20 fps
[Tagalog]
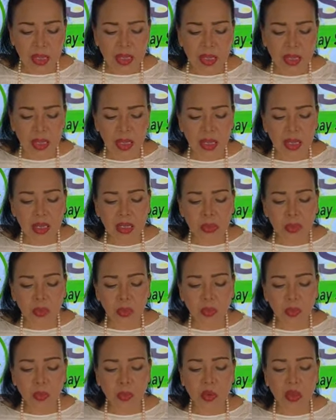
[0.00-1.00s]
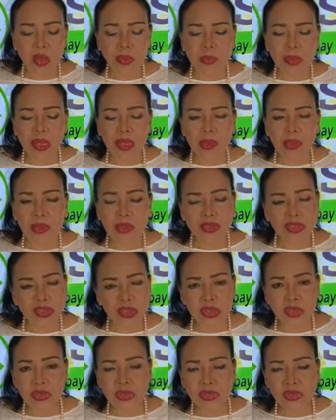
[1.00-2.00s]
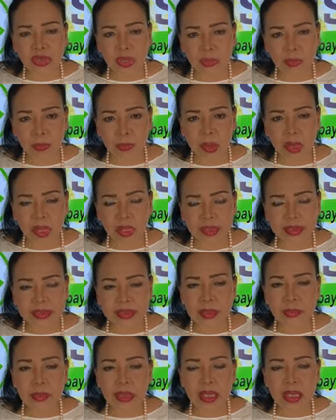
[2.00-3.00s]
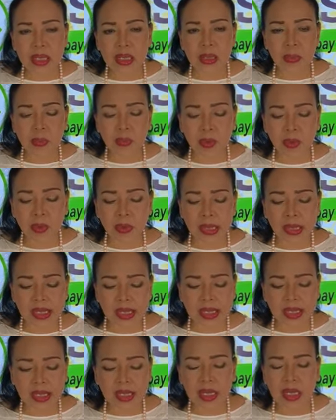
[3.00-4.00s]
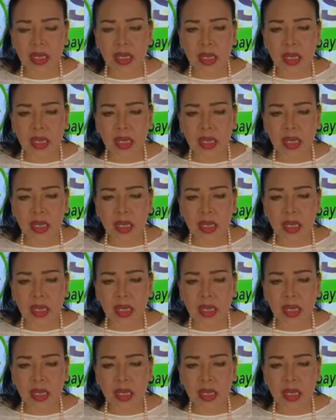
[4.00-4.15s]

Kaya ito po ay meron serious impact sa mahirap gumaling